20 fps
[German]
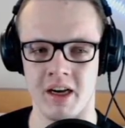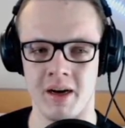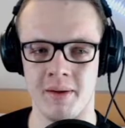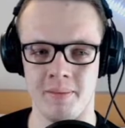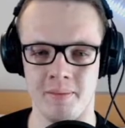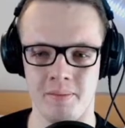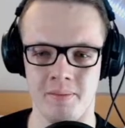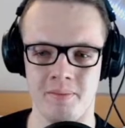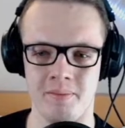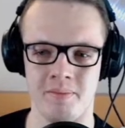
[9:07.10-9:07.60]

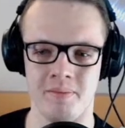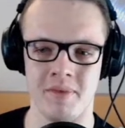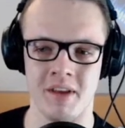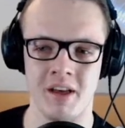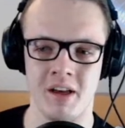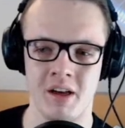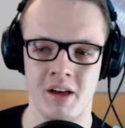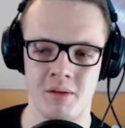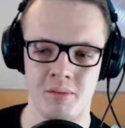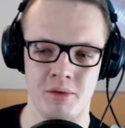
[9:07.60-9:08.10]
Ja,
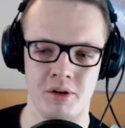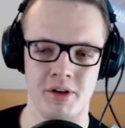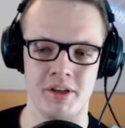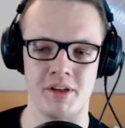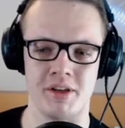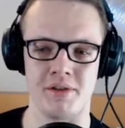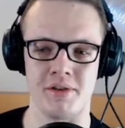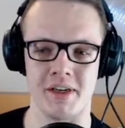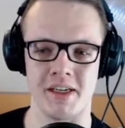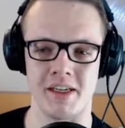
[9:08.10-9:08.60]

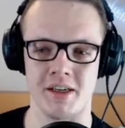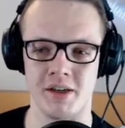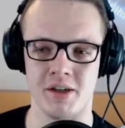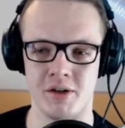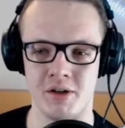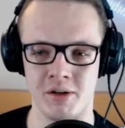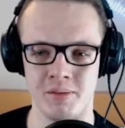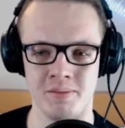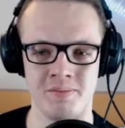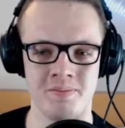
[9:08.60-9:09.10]
Bonnie ist
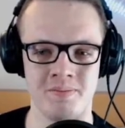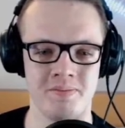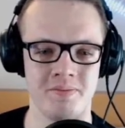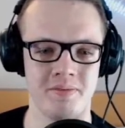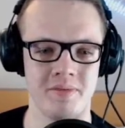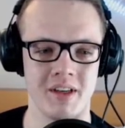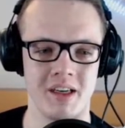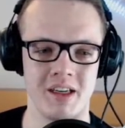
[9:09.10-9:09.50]
weitergekommen.